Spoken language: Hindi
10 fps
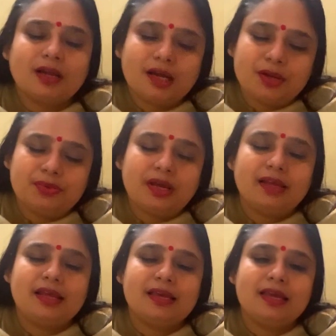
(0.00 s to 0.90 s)
करुणा
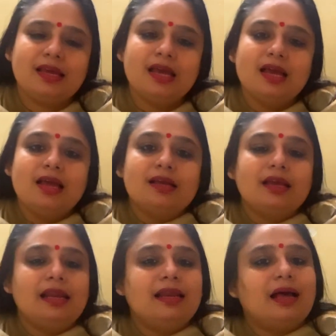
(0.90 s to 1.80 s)
रेखी
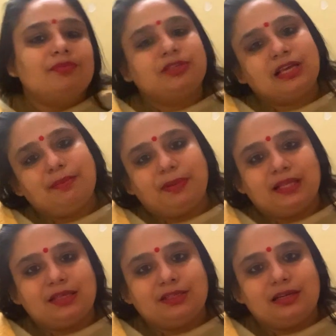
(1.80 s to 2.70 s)
के नाम से ही
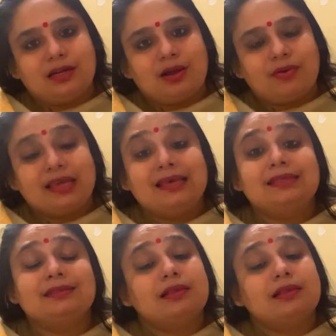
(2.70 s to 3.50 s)
पता चल रहा होगा ये